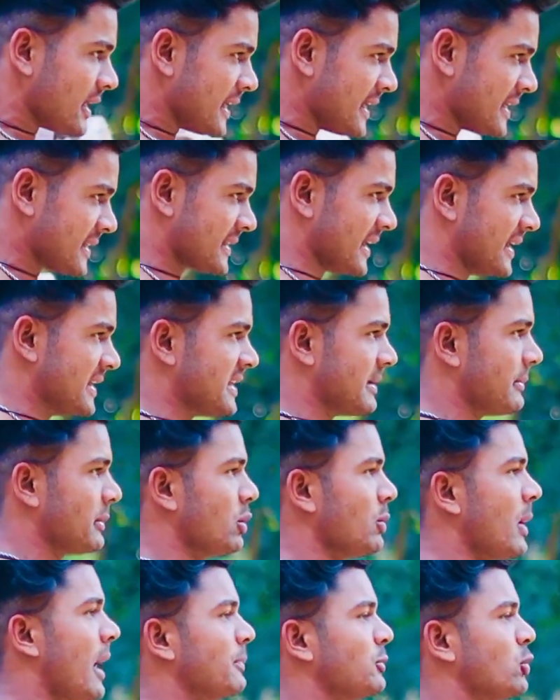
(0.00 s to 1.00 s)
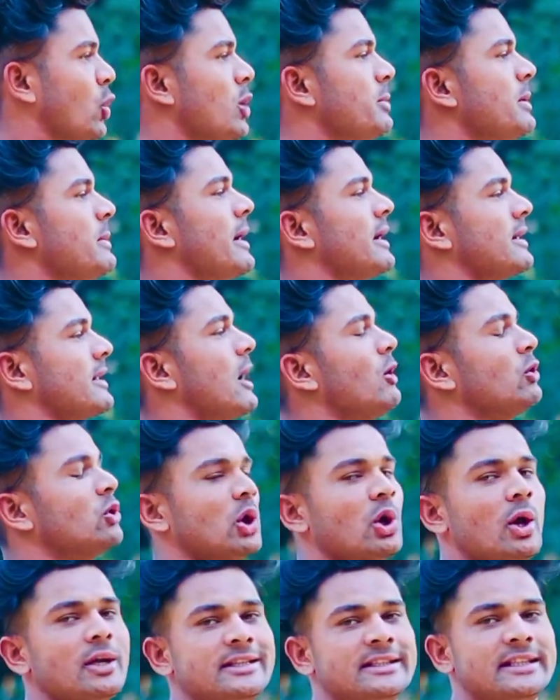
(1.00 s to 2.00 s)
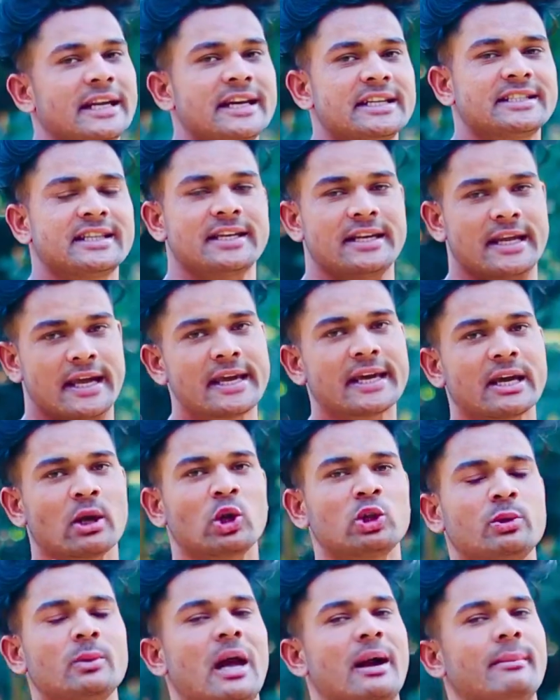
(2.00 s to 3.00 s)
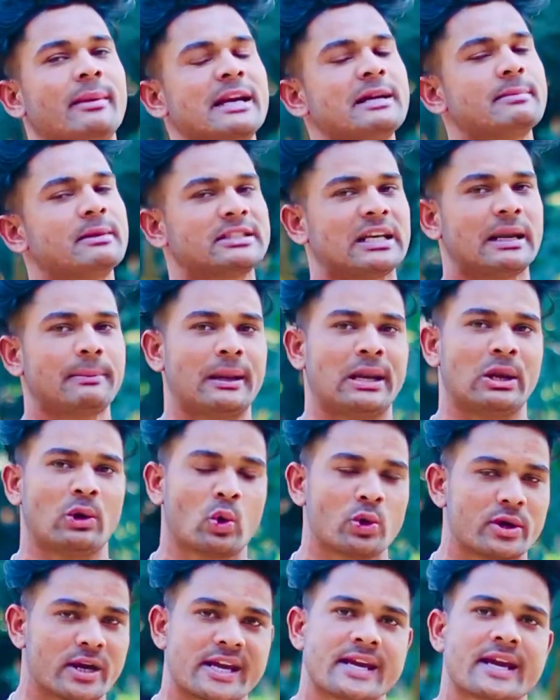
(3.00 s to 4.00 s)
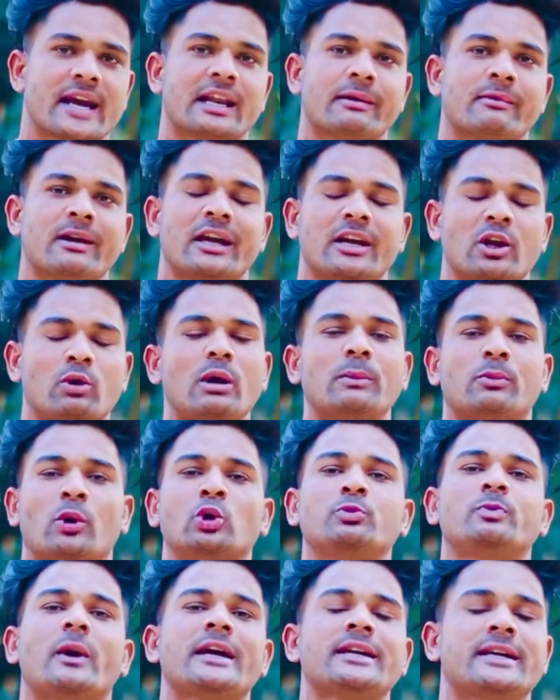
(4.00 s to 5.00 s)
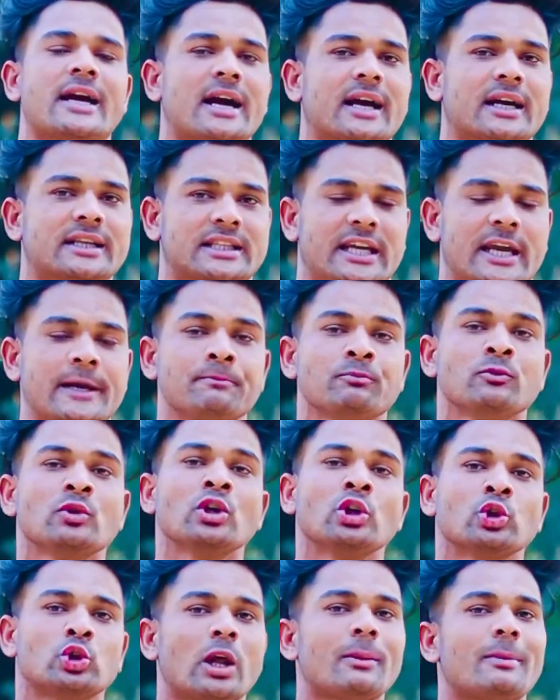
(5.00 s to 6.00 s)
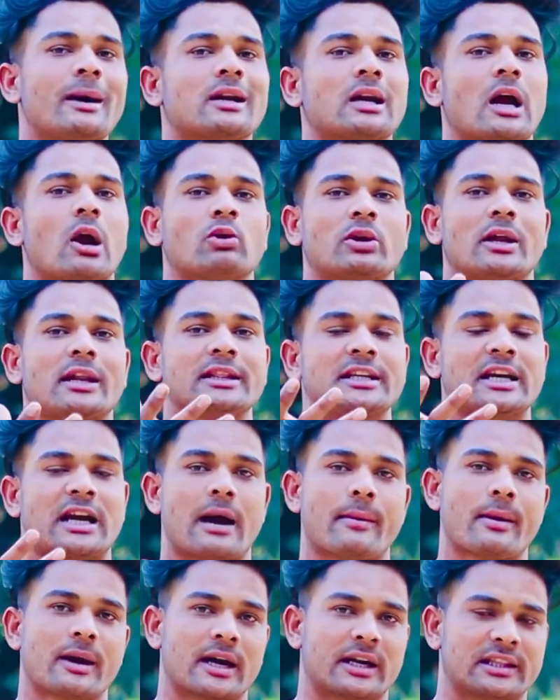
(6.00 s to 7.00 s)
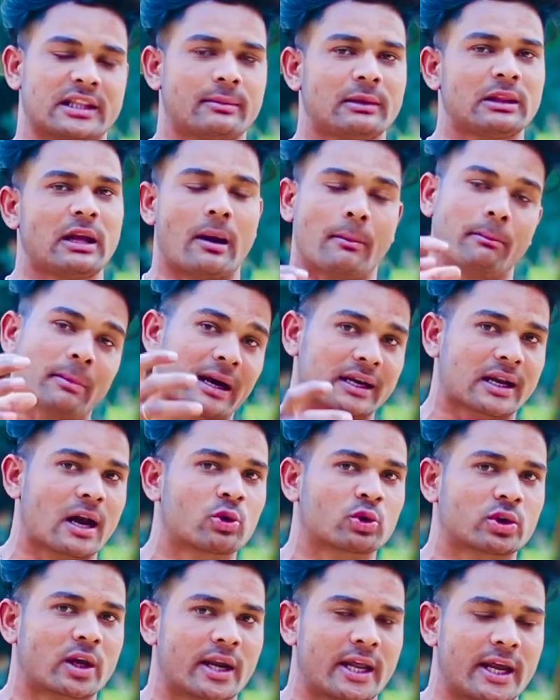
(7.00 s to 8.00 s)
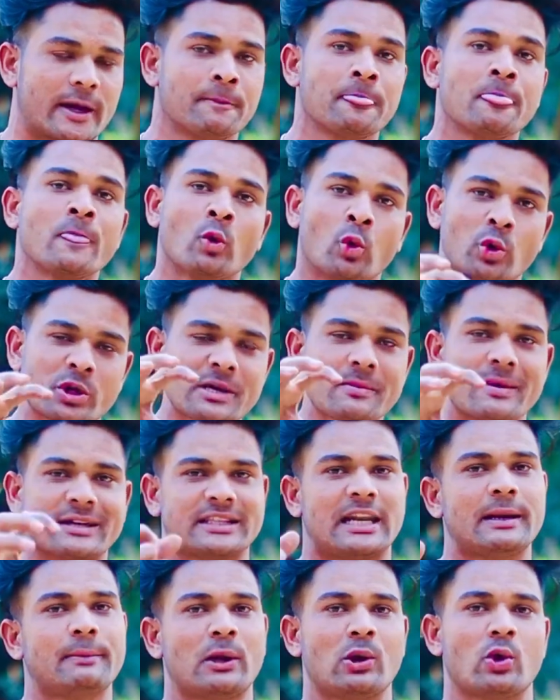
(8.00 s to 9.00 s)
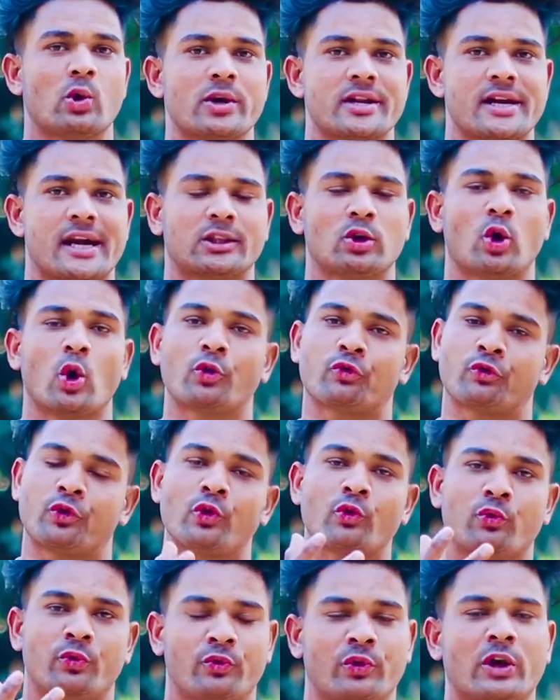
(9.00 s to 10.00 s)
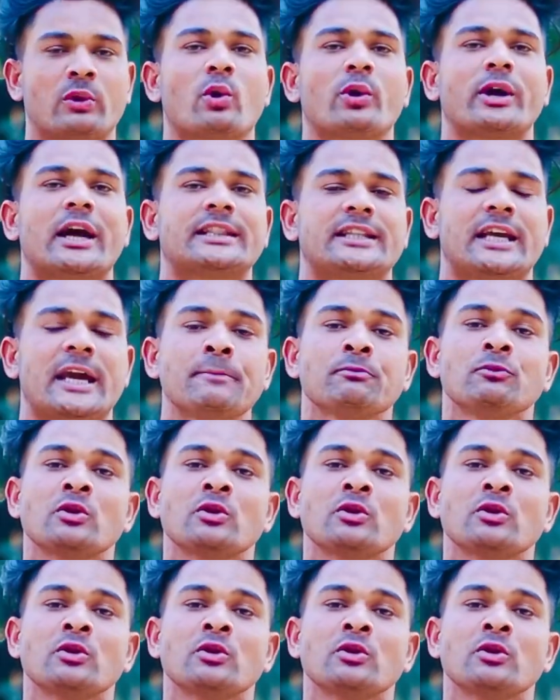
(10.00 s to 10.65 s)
इस कंडीशन में क्योंकि आप कोई भी वर्कआउट करो अच्छी तरीके से नहीं करोगे तो ये हमारी मसल पे लोड नहीं आने वाला क्योंकि बहुत भाई क्या करते हैं थोड़ा वर्कआउट करना दिखावा करते हैं मतलब हम वर्कआउट कर रहे हैं उनकी मसल पे लोड नहीं आता और फिर फिर वो कहते हैं